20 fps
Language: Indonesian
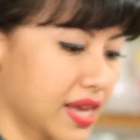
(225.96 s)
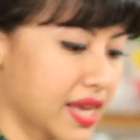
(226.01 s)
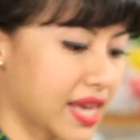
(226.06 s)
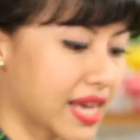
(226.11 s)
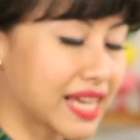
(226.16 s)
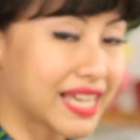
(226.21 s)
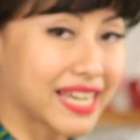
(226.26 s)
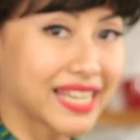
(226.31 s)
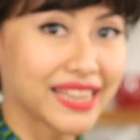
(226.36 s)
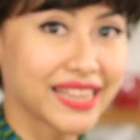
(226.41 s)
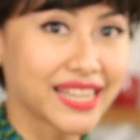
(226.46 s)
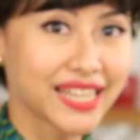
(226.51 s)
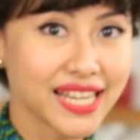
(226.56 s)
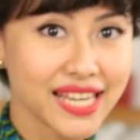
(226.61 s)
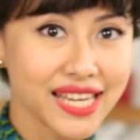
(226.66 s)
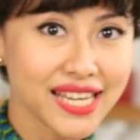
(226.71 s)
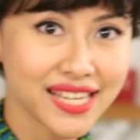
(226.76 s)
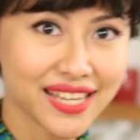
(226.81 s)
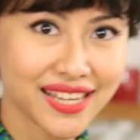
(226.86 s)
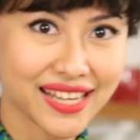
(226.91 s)
Yang green
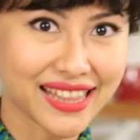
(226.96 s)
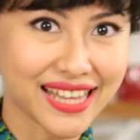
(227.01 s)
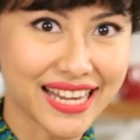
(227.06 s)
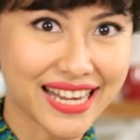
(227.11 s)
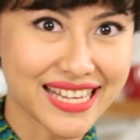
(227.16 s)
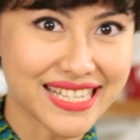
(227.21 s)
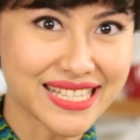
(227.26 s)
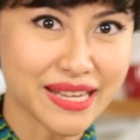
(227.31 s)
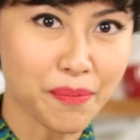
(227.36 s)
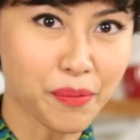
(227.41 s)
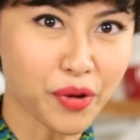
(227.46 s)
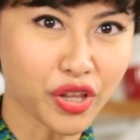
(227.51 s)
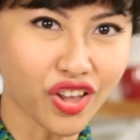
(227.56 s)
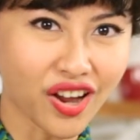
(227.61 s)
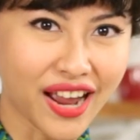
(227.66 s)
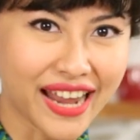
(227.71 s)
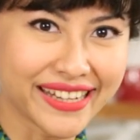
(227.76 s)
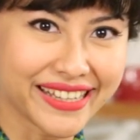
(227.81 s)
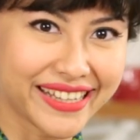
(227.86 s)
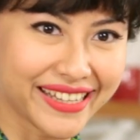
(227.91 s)
tea, kita kasih
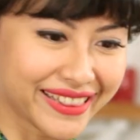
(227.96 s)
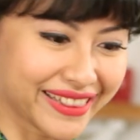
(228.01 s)
potongan